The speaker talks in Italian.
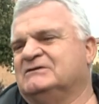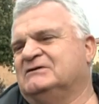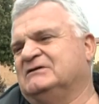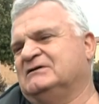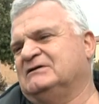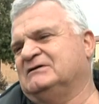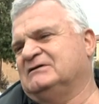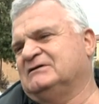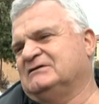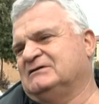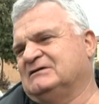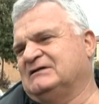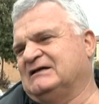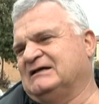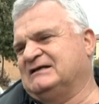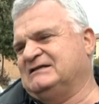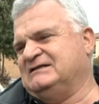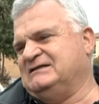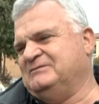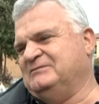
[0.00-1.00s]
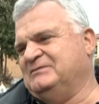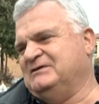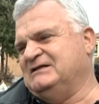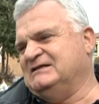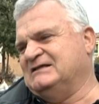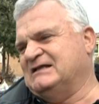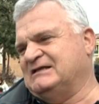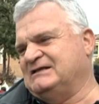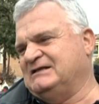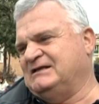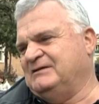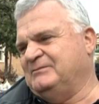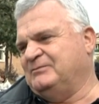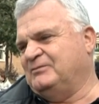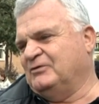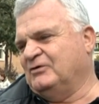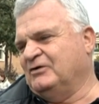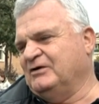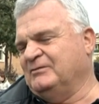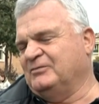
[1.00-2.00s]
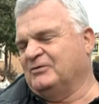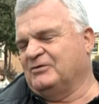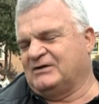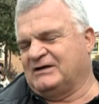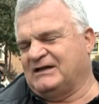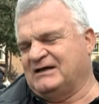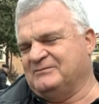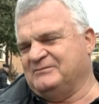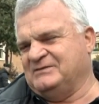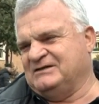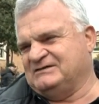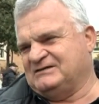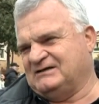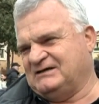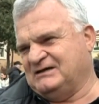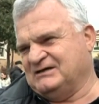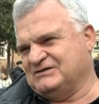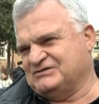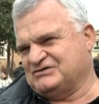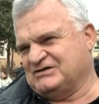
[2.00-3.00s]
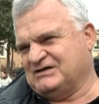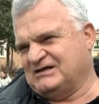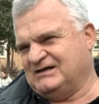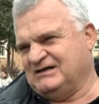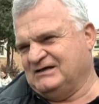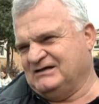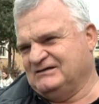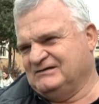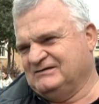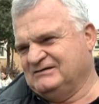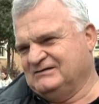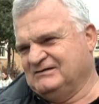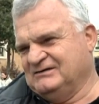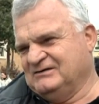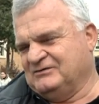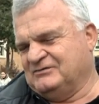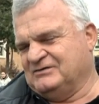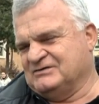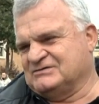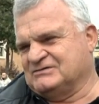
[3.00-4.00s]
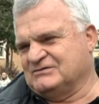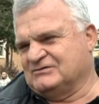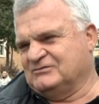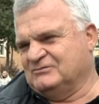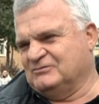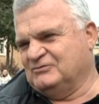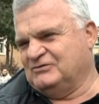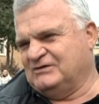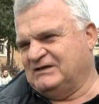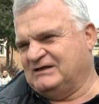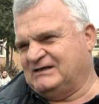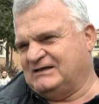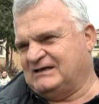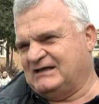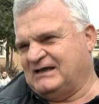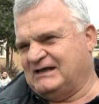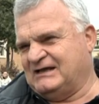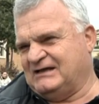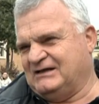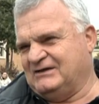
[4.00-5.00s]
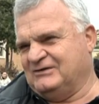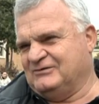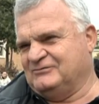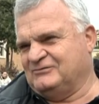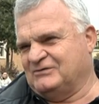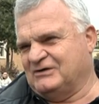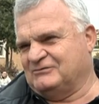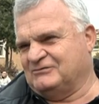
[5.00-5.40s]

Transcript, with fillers: eh, la credibilità di chi poi può realmente rilanciare questo comune e creare una